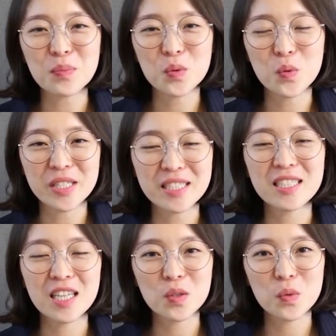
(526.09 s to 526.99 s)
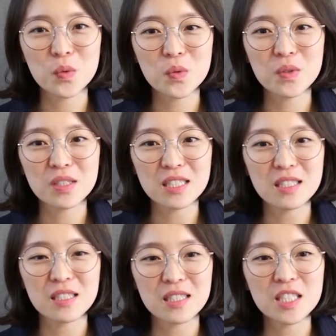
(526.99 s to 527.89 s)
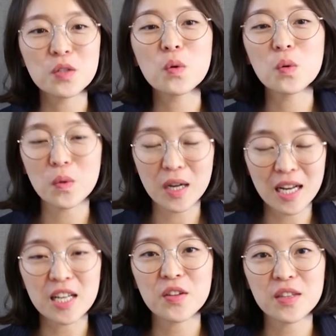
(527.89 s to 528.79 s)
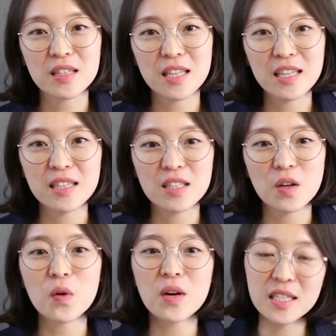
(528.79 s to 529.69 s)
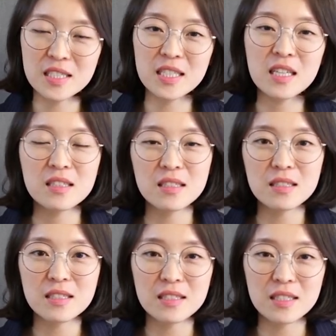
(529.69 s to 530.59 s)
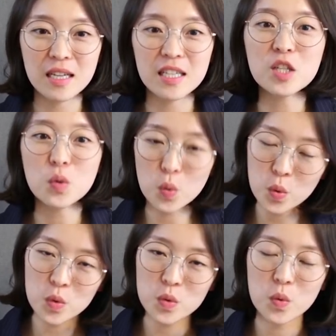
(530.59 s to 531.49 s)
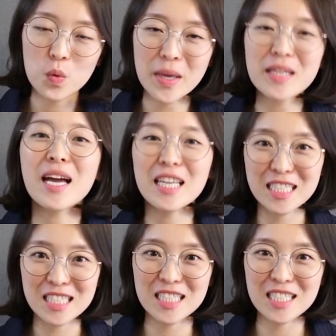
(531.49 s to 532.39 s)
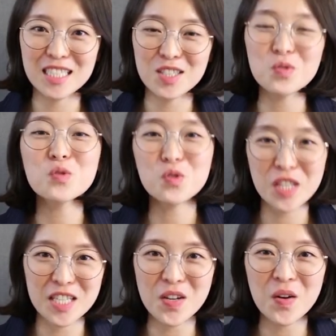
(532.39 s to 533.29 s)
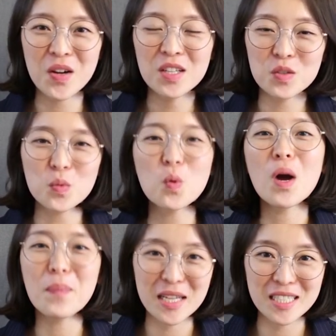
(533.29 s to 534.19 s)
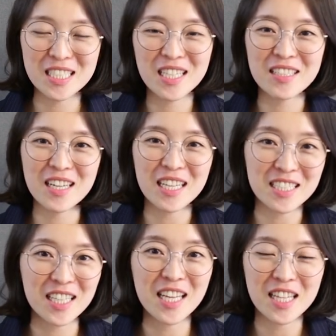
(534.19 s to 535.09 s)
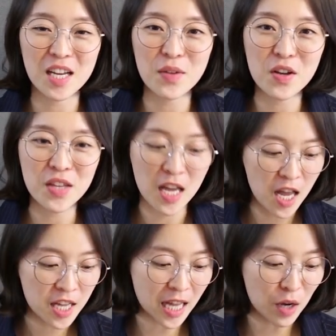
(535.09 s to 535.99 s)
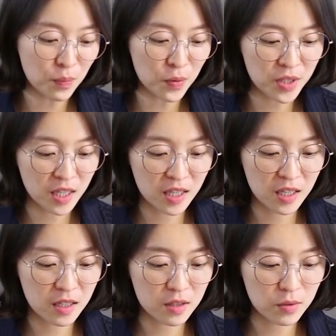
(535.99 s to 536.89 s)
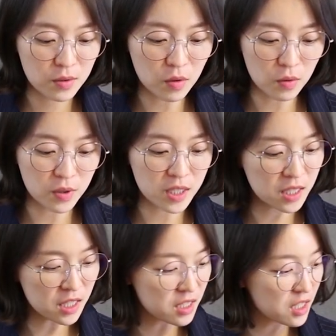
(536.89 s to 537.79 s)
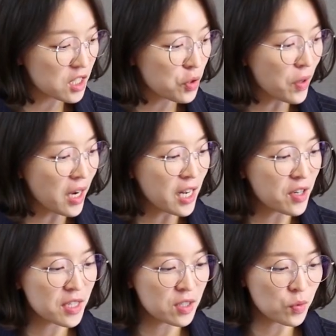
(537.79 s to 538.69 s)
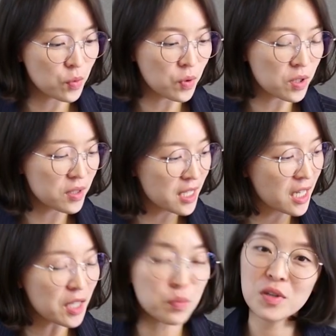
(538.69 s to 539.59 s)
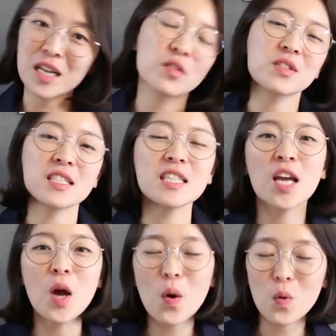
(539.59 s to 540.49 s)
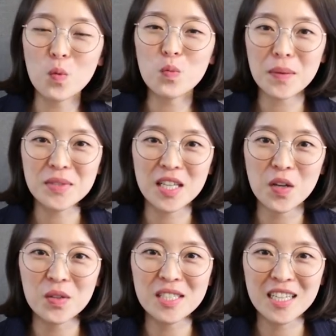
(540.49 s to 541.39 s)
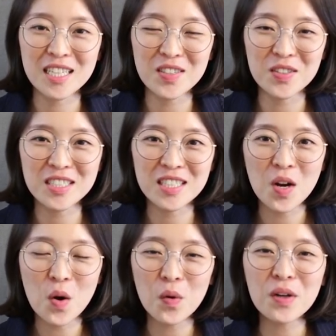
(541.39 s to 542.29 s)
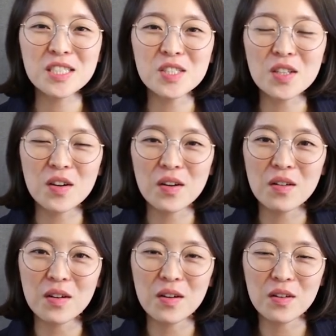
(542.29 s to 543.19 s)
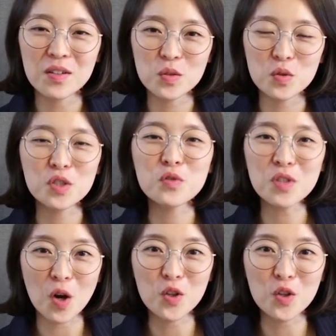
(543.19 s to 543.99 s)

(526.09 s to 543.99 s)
앞으로 인지행동 이 치료와 관련된 여러 가지 책들을 읽고 또 메타 인지 수준에서 좀 통합하는 시간을 가지게 된다면 다음번에 어, 이 인지치료와 관련해서 또 어떤 책 리뷰라든지 공부합시다 영상에서는 훨씬 더 어, 쉬운